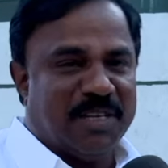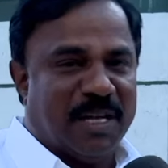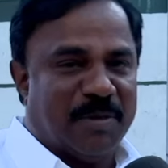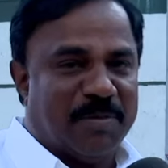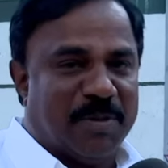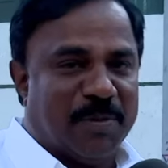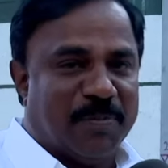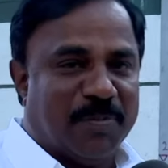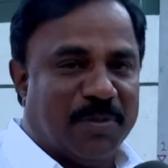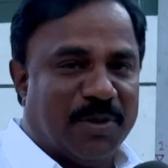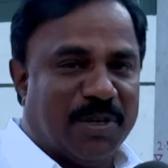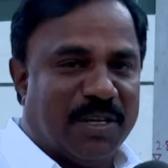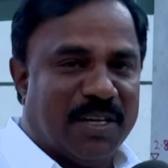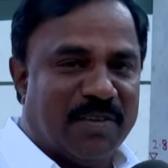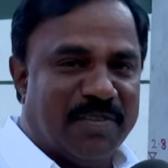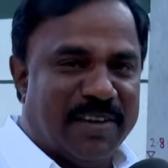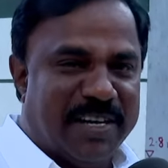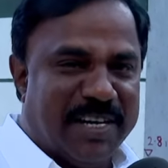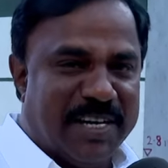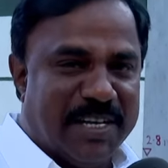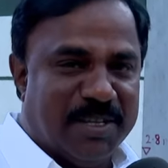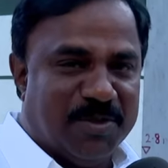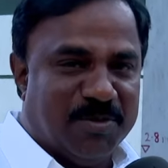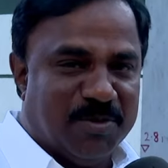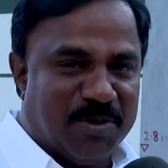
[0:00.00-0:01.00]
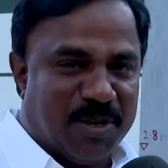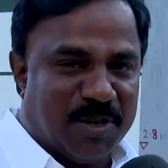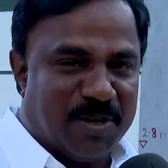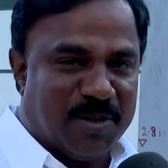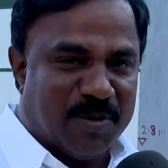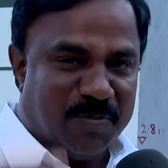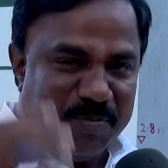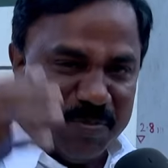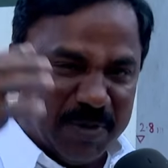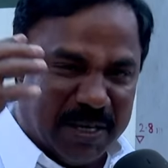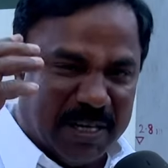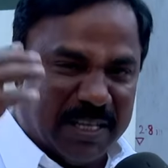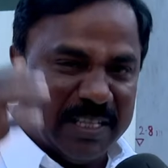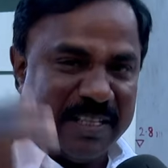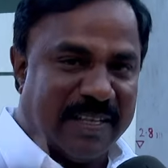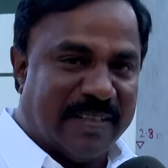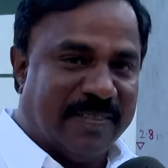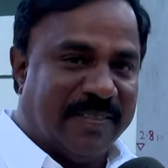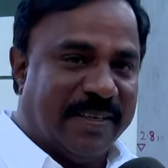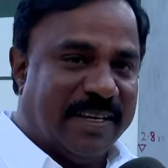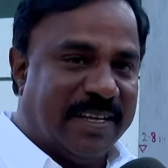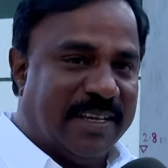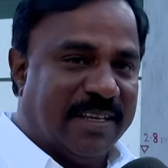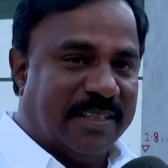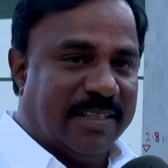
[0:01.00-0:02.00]
நம்ம போக வேண்டிய தூரம் ரொம்பன்னு தான்
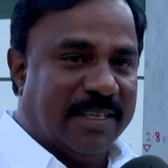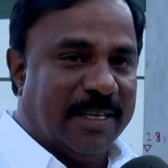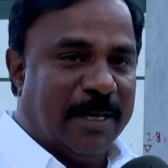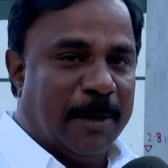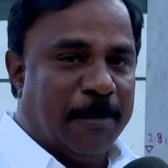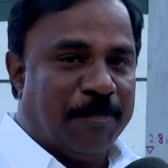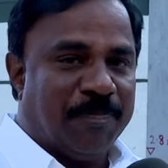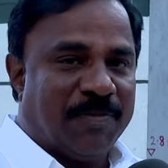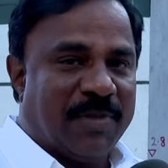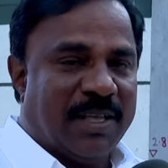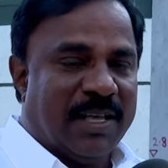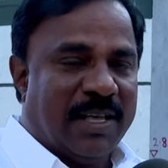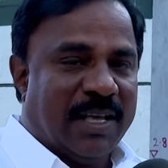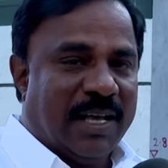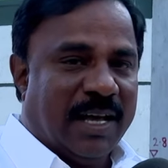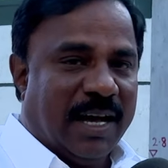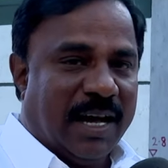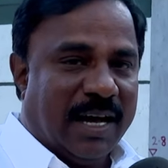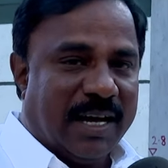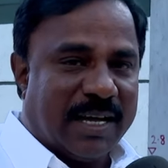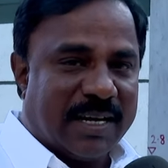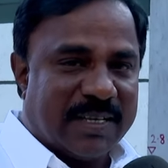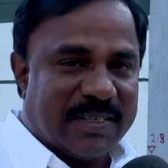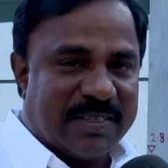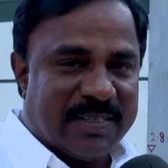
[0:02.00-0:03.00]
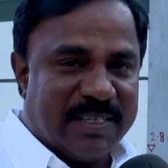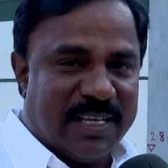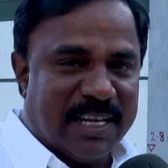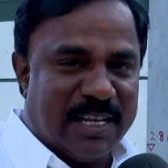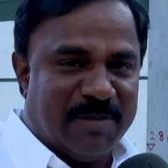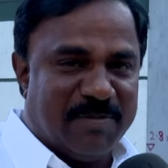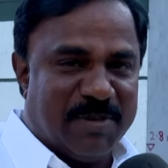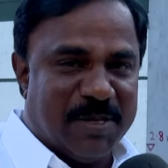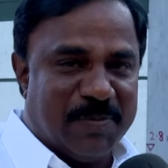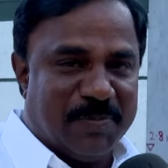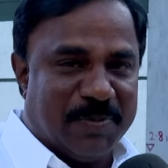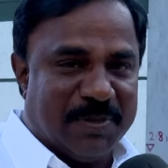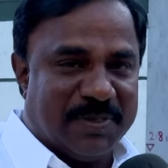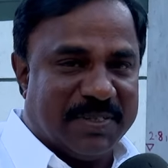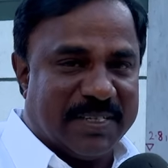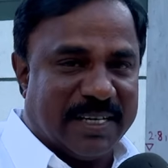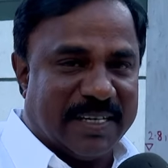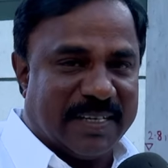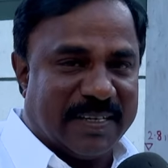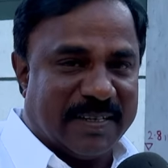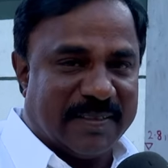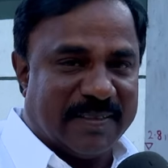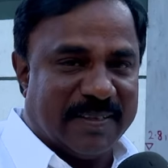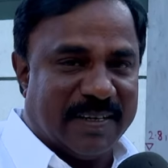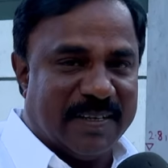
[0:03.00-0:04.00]
தெரியுது அரசியலமைப்பு
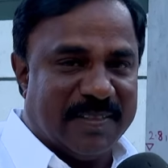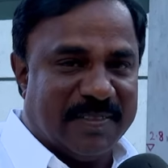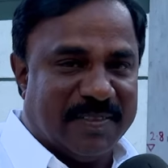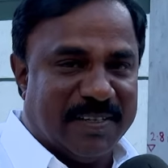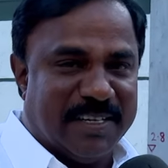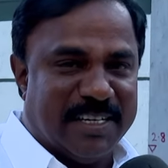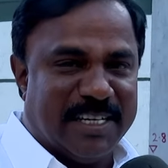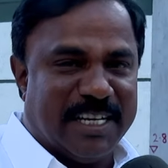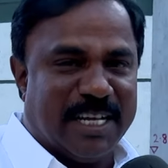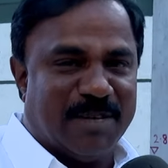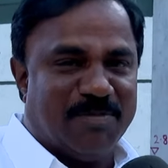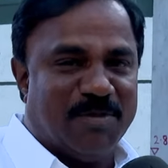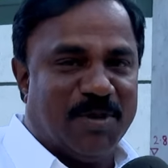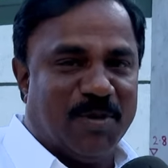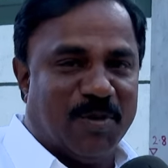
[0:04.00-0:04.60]
சட்டத்தில் தீண்டாமை